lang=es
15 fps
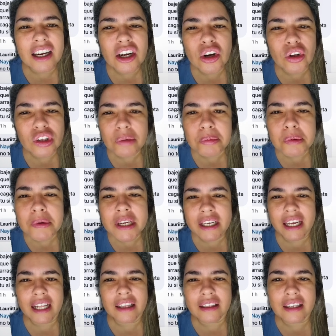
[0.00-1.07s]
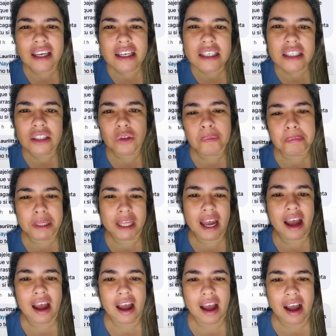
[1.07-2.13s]
no te publiqué a ti,
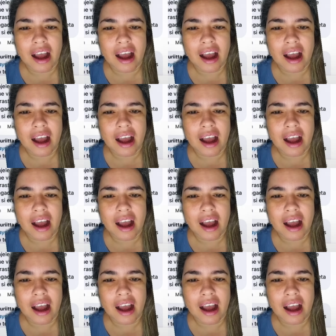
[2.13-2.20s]
estúpida.